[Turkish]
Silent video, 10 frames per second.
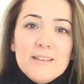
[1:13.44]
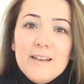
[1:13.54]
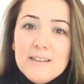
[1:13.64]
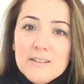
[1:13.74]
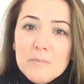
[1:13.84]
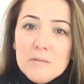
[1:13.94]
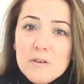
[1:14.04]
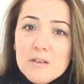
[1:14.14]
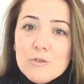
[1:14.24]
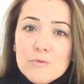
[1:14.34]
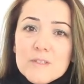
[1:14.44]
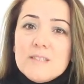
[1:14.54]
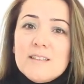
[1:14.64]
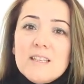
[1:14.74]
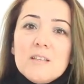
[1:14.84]
Her mimarlık
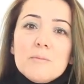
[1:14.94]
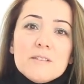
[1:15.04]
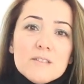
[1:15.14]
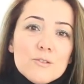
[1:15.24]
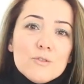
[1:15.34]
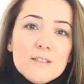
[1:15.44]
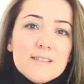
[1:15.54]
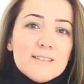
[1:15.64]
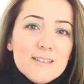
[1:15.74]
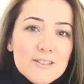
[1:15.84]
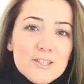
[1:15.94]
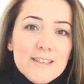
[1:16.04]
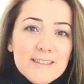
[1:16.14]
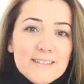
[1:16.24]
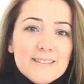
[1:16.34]
ofisindeki gibi kısa süreli
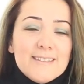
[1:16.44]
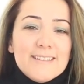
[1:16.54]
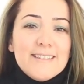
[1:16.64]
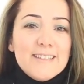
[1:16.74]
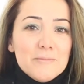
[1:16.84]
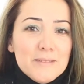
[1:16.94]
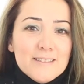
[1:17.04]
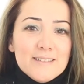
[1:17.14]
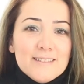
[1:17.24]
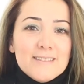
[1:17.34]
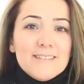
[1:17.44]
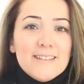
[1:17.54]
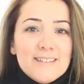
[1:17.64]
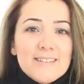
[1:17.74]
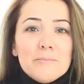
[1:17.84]
stajyer
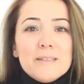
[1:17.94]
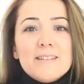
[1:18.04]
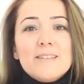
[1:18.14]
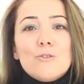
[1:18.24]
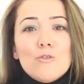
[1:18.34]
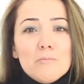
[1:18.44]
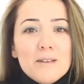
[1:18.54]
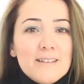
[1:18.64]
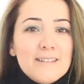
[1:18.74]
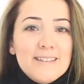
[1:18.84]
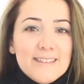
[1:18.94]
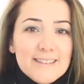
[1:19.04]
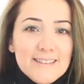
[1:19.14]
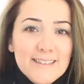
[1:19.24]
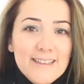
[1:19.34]
elemanlarla bir arada olmak
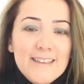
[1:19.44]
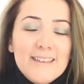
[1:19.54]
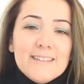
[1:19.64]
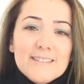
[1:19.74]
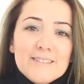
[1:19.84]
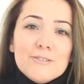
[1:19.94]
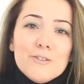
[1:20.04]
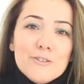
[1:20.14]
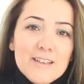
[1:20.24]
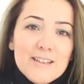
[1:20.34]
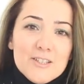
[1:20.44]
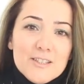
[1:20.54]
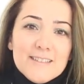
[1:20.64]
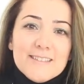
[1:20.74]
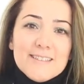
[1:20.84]
yerine kadın
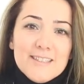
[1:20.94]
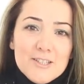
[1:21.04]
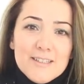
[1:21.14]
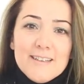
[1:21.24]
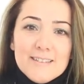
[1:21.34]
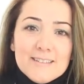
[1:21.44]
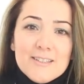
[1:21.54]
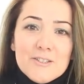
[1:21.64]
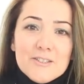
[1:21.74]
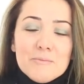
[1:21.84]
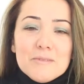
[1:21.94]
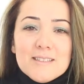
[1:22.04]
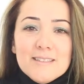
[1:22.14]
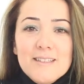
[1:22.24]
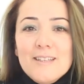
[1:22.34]
öğrenci stajyer
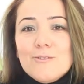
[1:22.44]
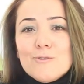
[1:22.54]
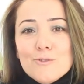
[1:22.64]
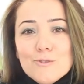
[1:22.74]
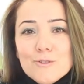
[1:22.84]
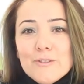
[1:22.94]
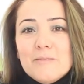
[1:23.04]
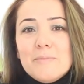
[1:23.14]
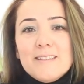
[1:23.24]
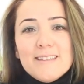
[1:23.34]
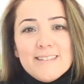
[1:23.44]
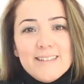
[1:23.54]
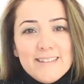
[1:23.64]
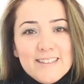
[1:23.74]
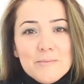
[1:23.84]
arkadaşlarımızla uzun süreli
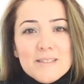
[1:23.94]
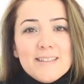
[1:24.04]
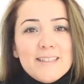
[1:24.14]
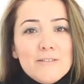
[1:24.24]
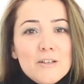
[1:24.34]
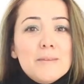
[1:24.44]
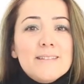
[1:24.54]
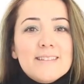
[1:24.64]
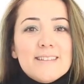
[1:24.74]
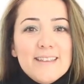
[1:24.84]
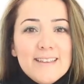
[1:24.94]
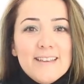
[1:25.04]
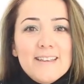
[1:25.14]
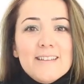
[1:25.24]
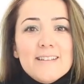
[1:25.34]
birlikteliklerimizi de devam
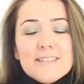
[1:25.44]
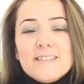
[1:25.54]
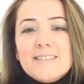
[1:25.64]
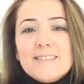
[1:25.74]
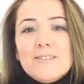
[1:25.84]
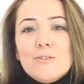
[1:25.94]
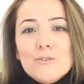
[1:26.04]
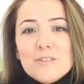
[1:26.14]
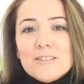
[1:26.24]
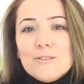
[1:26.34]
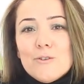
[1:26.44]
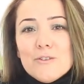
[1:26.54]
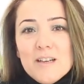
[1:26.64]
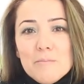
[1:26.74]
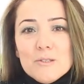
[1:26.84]
ettirerek aslında onların
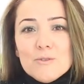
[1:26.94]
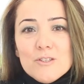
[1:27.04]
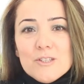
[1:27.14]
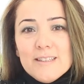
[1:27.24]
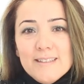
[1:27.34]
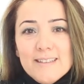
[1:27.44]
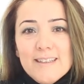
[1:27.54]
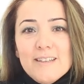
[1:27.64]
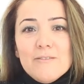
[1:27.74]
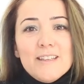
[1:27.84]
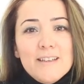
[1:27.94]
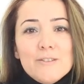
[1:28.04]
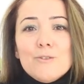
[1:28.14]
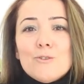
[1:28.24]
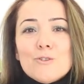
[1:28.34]
öğrenme sürecine ve
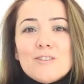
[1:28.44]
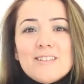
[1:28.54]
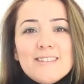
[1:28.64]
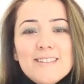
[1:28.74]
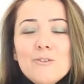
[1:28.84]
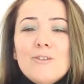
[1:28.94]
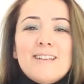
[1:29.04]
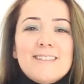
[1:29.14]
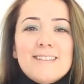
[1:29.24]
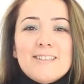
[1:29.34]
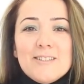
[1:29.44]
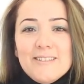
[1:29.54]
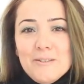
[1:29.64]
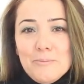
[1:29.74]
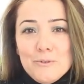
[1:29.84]
kendi yolculuklarına da yol
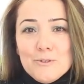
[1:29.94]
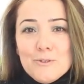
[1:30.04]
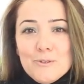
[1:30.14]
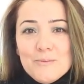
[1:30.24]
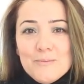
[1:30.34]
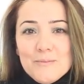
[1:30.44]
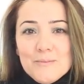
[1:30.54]
arkadaşlığı yapıyoruz.